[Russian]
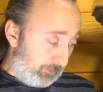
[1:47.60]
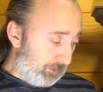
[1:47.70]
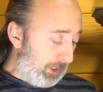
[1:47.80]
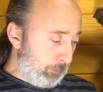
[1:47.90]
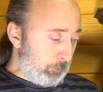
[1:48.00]

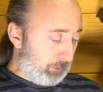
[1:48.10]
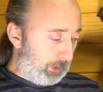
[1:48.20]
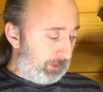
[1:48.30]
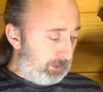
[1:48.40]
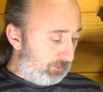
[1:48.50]
Читаю вот
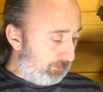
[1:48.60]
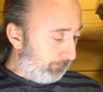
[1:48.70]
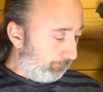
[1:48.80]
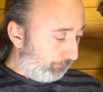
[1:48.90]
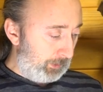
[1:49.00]
как есть.
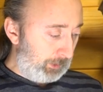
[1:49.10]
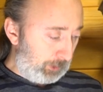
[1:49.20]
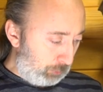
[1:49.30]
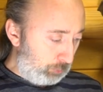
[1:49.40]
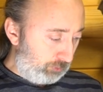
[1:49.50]

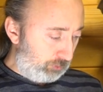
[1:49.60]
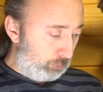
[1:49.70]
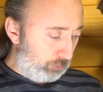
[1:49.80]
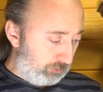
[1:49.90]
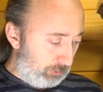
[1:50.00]
Это то,
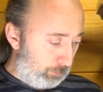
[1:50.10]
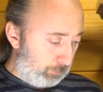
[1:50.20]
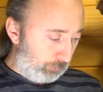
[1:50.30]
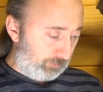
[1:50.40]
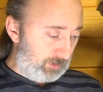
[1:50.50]
что ушло
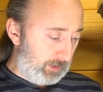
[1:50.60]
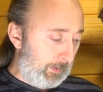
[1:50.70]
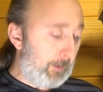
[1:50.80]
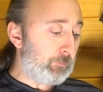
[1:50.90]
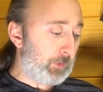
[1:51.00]
после